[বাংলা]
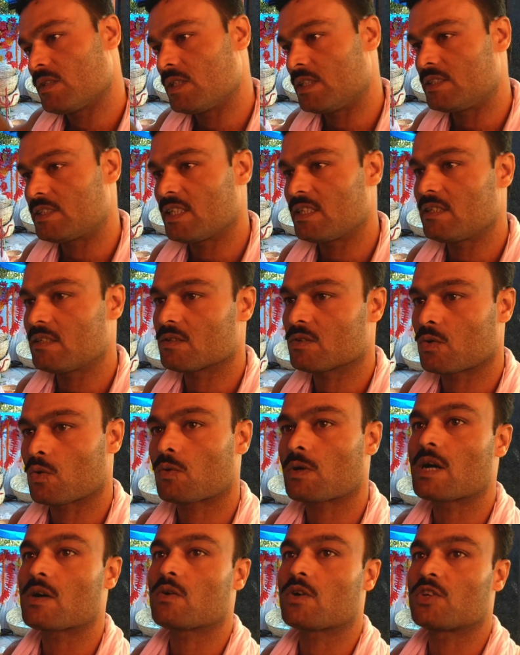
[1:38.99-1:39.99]
নিজেই
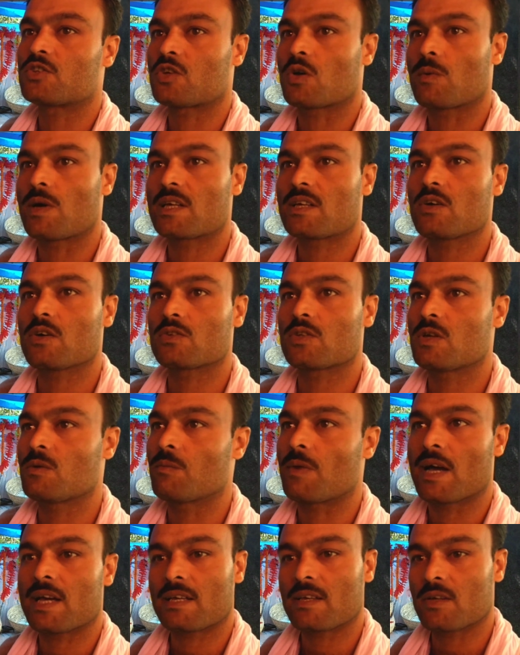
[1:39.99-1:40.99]
রক্ষা করে সবাইকে অতএব
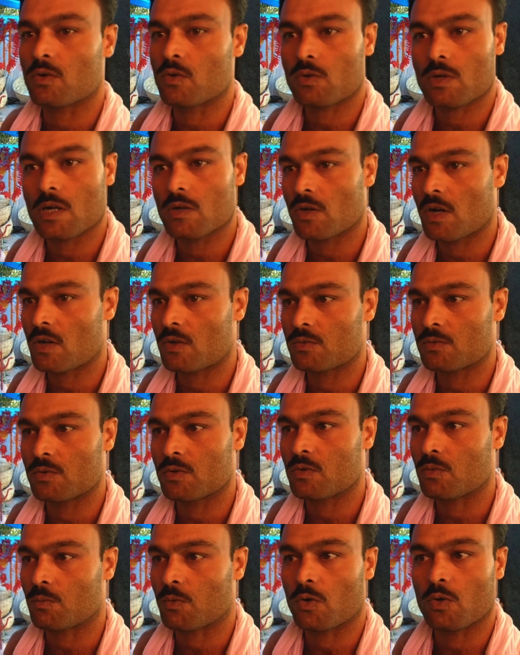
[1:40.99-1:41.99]
মায়েকে রক্ষা করার
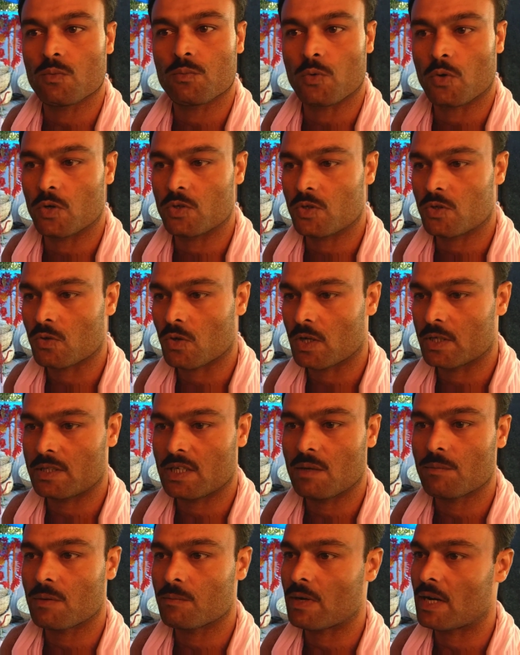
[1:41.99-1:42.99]
কোনো কোনো প্রয়োজন হয়
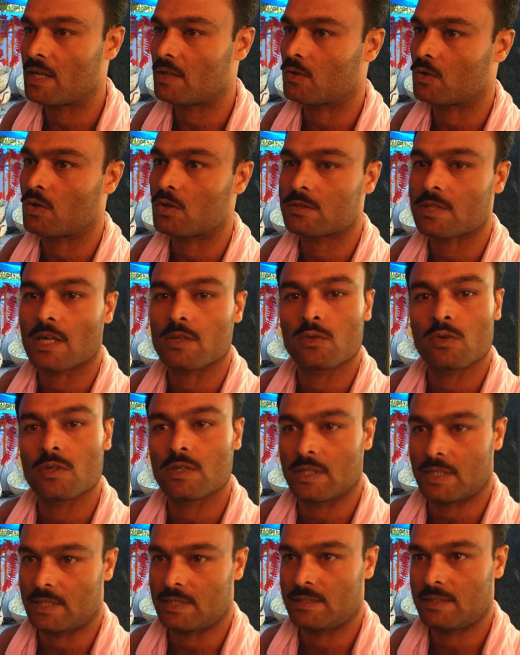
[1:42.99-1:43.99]
না বা মায়ের কোনো ছাদন
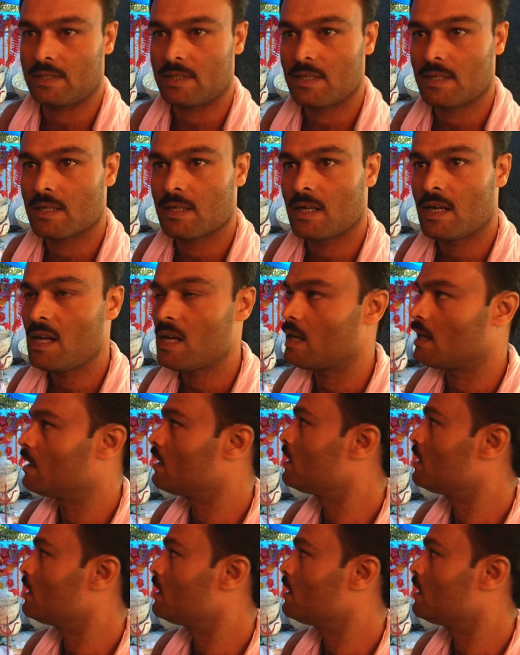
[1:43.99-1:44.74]
নেই হ্যাঁ